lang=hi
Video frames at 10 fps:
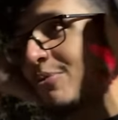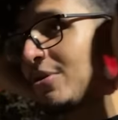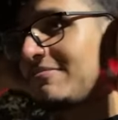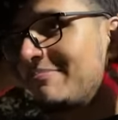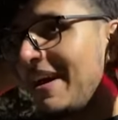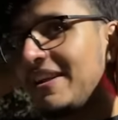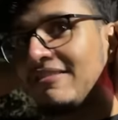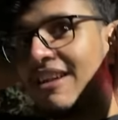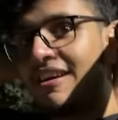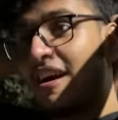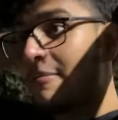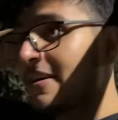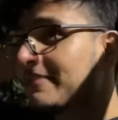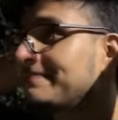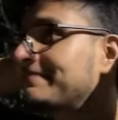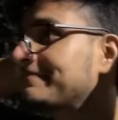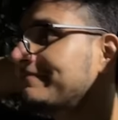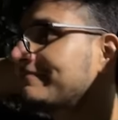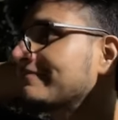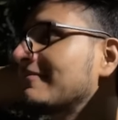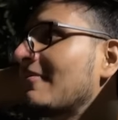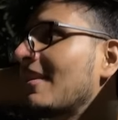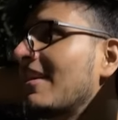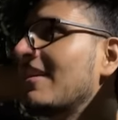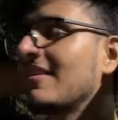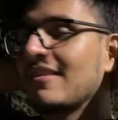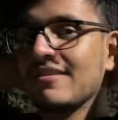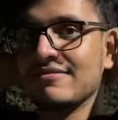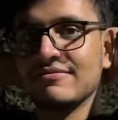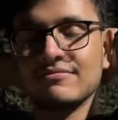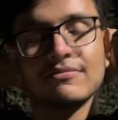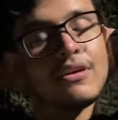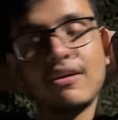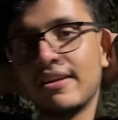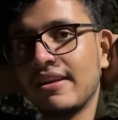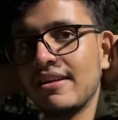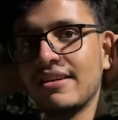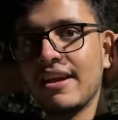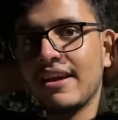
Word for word: बहुत मेहनत वाला काम है मेहनत वाला काम है अरे ये